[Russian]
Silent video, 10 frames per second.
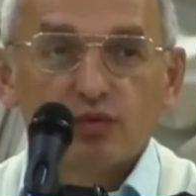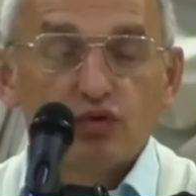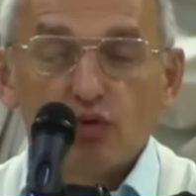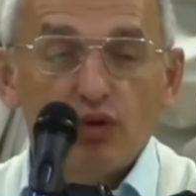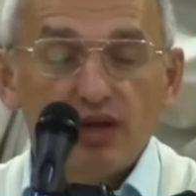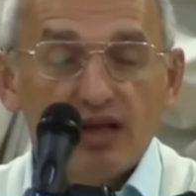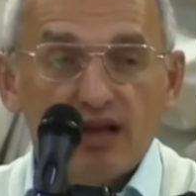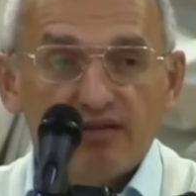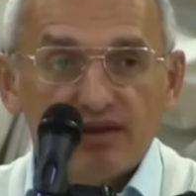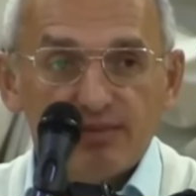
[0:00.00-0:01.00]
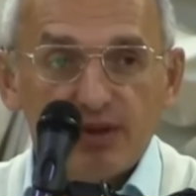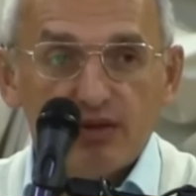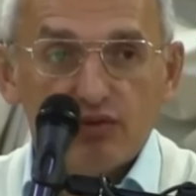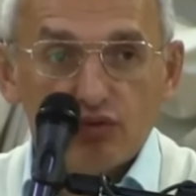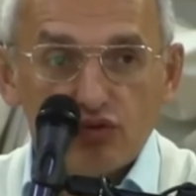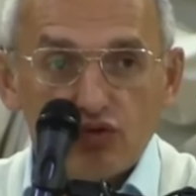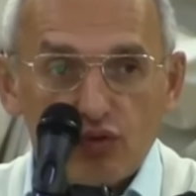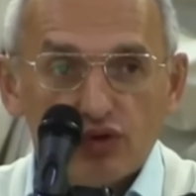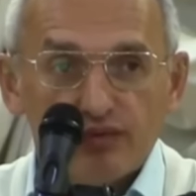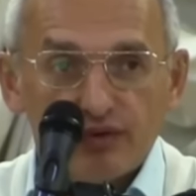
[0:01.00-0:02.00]
Ушел, не надо воспитывать. Он
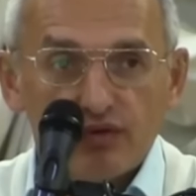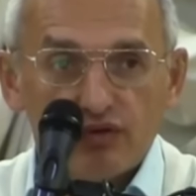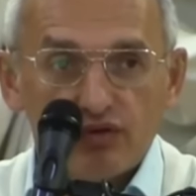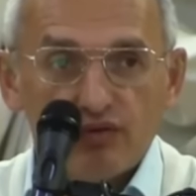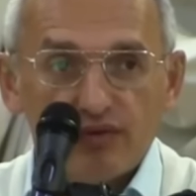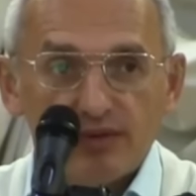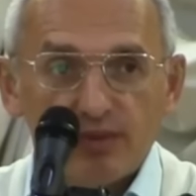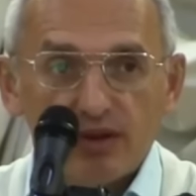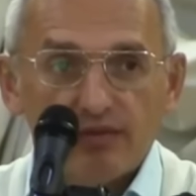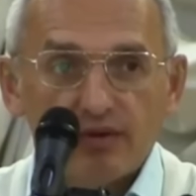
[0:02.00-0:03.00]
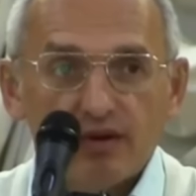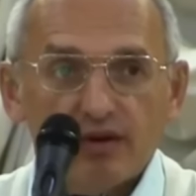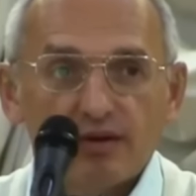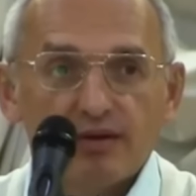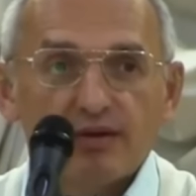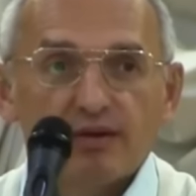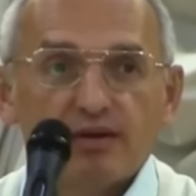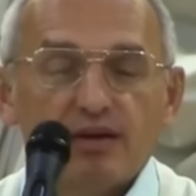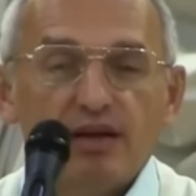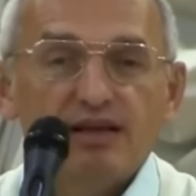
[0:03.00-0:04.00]
ушел же, все, что его воспитывать.
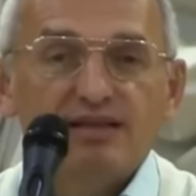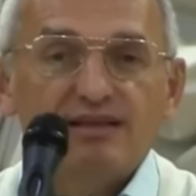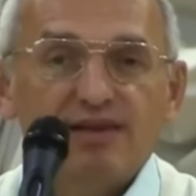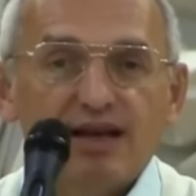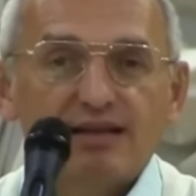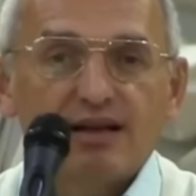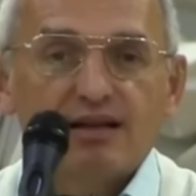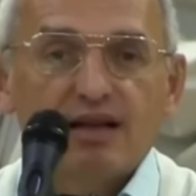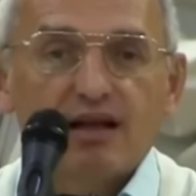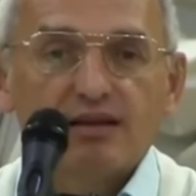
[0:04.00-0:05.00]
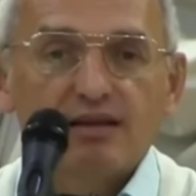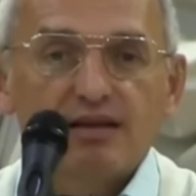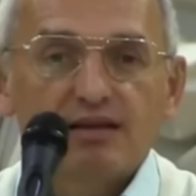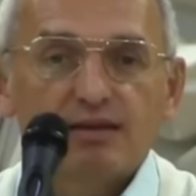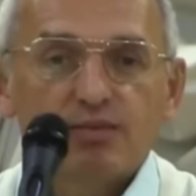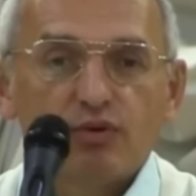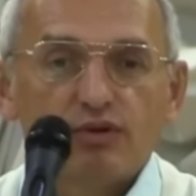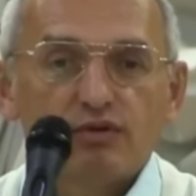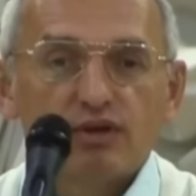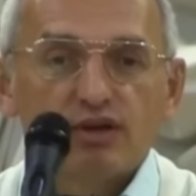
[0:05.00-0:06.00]
Есть связь, контакт есть,
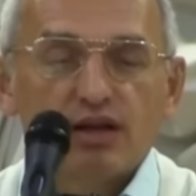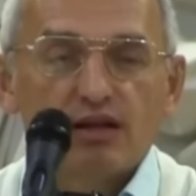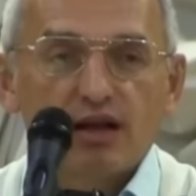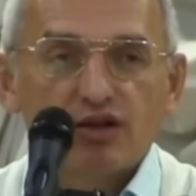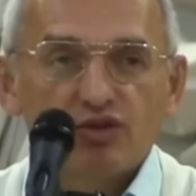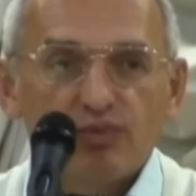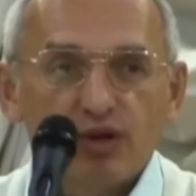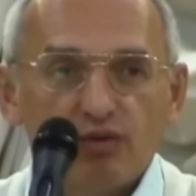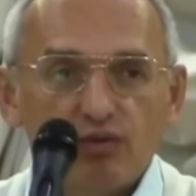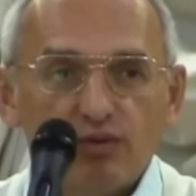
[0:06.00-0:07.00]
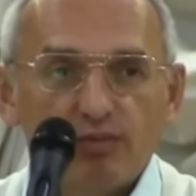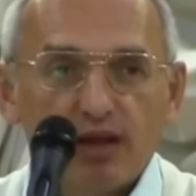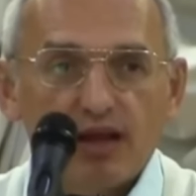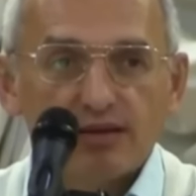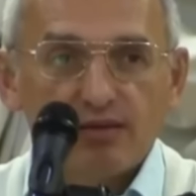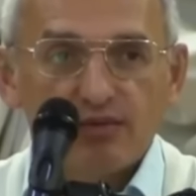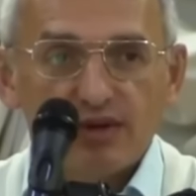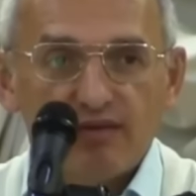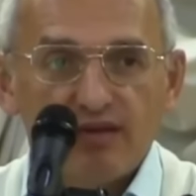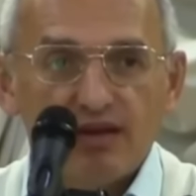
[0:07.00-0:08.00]
используйте контакт, чтобы тянуть, по-ласкому
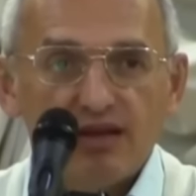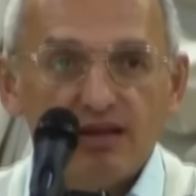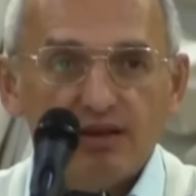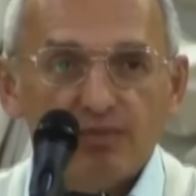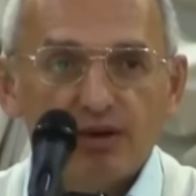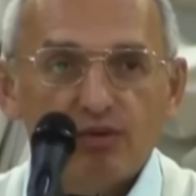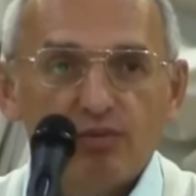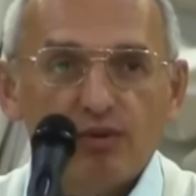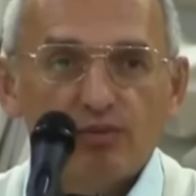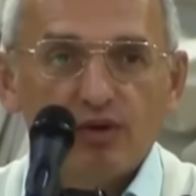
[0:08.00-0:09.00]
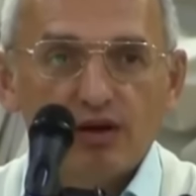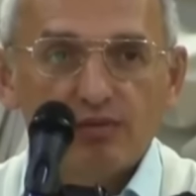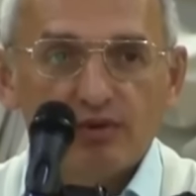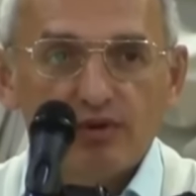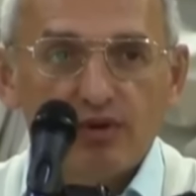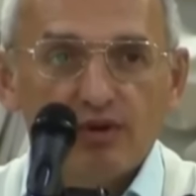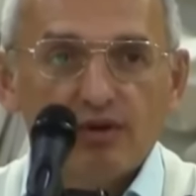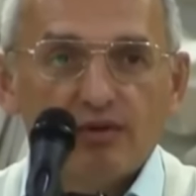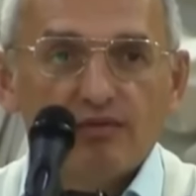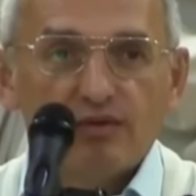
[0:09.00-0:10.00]
себя ведите, по-доброму как бы.
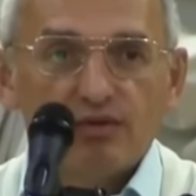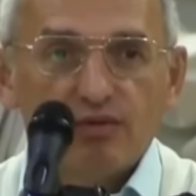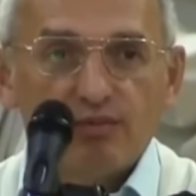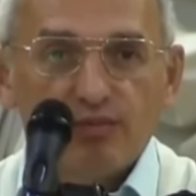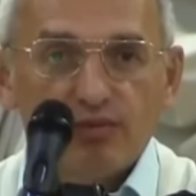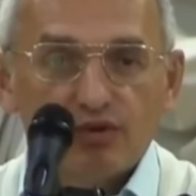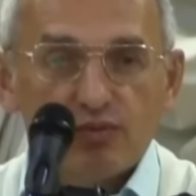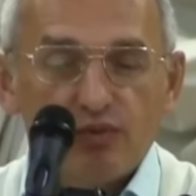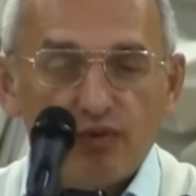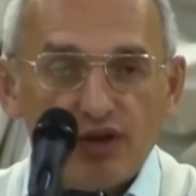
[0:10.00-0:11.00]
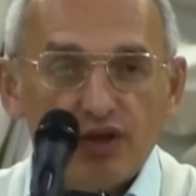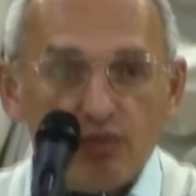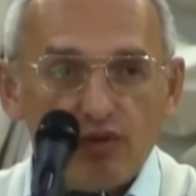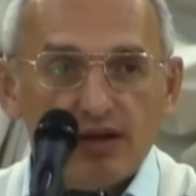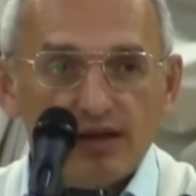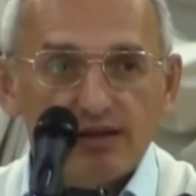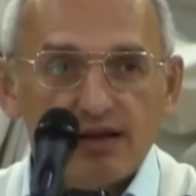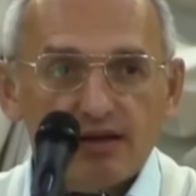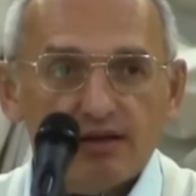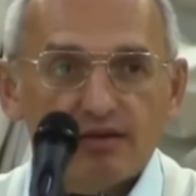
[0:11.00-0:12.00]
Все, чтобы его тянуло
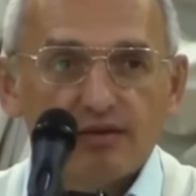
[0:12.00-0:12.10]
назад.